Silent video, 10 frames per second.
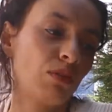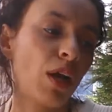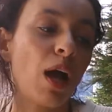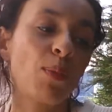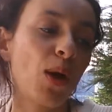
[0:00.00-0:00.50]

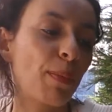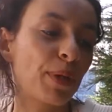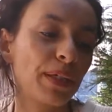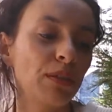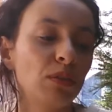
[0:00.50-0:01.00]
Voilà, bon
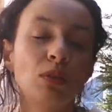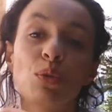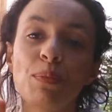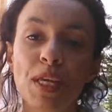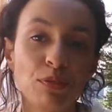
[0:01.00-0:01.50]
après euh,
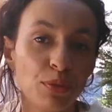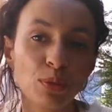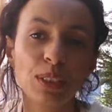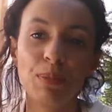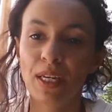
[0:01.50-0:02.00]
le miel fait
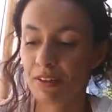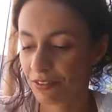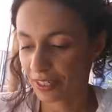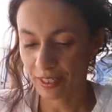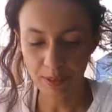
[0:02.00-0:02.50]
aussi bien
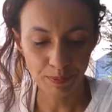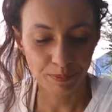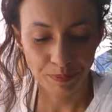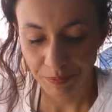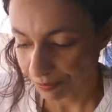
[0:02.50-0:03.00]
l'affaire.
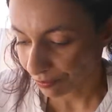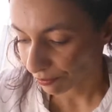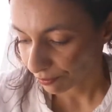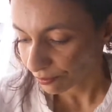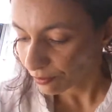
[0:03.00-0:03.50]

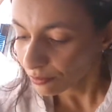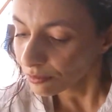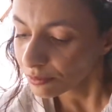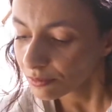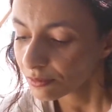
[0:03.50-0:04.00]
Hein.
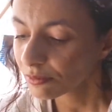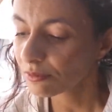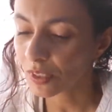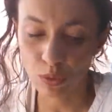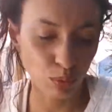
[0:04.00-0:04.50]

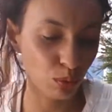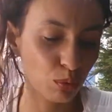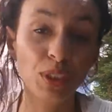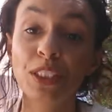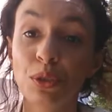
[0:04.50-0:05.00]

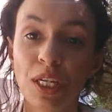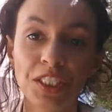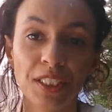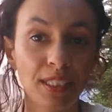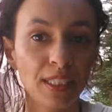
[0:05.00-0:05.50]
Donc oui, je
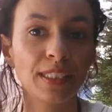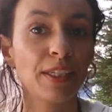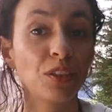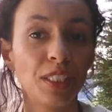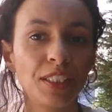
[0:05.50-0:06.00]
rachèterai,
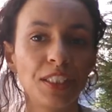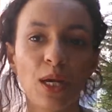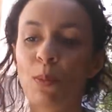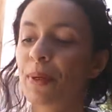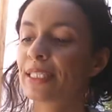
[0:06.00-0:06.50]
d'ailleurs je l'ai
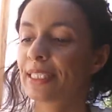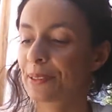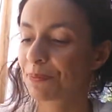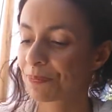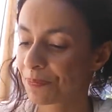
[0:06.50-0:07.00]
déjà
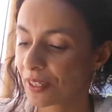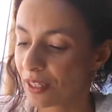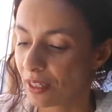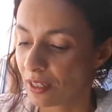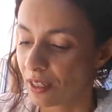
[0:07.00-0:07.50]
remplacé.
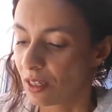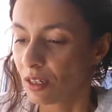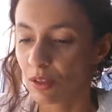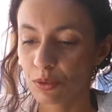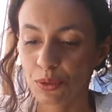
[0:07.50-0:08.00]

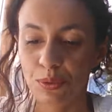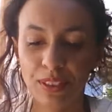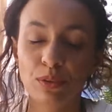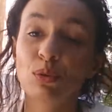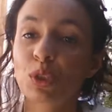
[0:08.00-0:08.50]

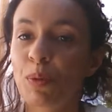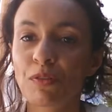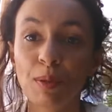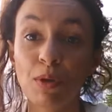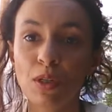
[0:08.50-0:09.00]
Ensuite, donc je
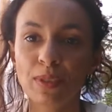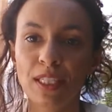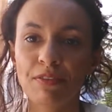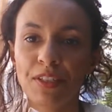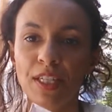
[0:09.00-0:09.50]
prends vraiment comme
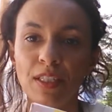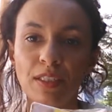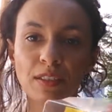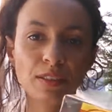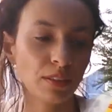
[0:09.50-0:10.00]
ça vient.
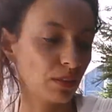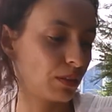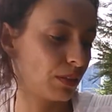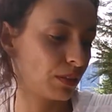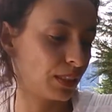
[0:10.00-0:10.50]

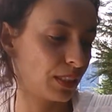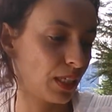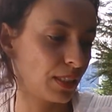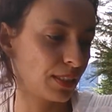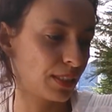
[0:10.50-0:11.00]
Euh,
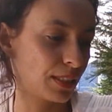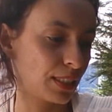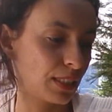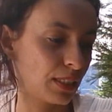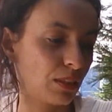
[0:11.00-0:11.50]
ça,
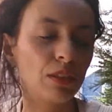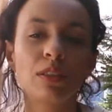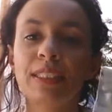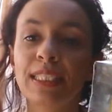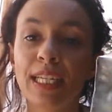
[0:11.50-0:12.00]
c'est
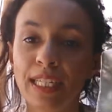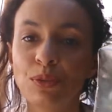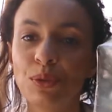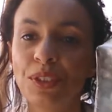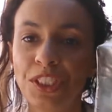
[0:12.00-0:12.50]
euh, des
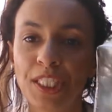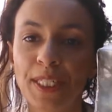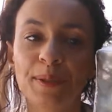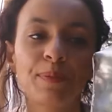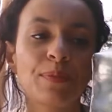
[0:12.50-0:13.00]
graines de
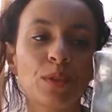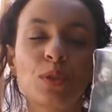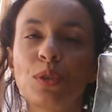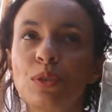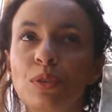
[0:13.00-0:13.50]
nigel
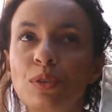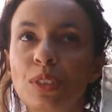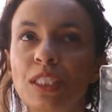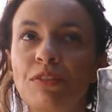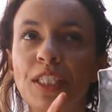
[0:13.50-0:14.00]

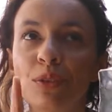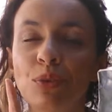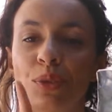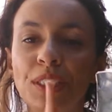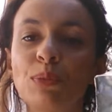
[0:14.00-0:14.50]
qui viennent
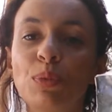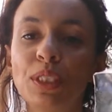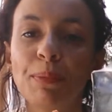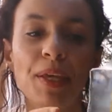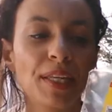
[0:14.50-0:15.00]
du site
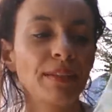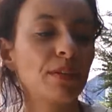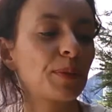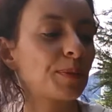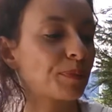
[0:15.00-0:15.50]
Beauté Bien-être